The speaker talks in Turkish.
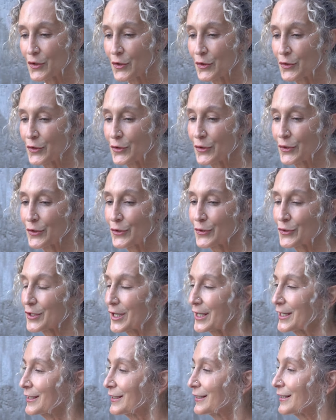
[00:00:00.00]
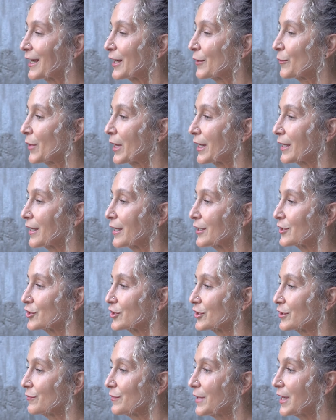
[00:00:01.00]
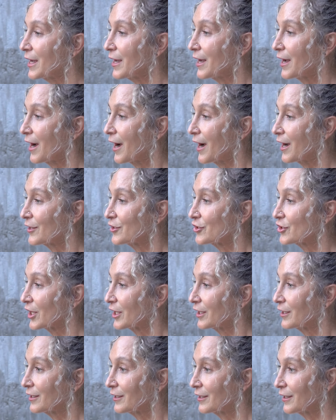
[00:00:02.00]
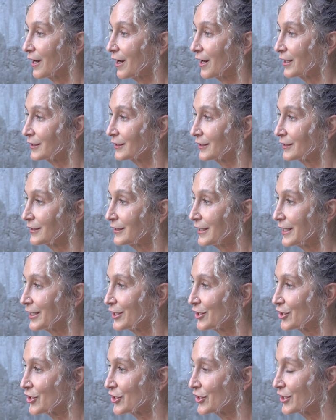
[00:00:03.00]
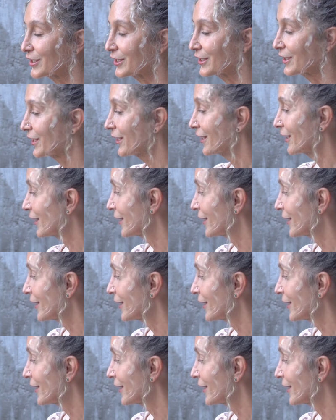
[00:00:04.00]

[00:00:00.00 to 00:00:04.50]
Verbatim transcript: de çok güzellikler paylaştım. Ancak artık değişti.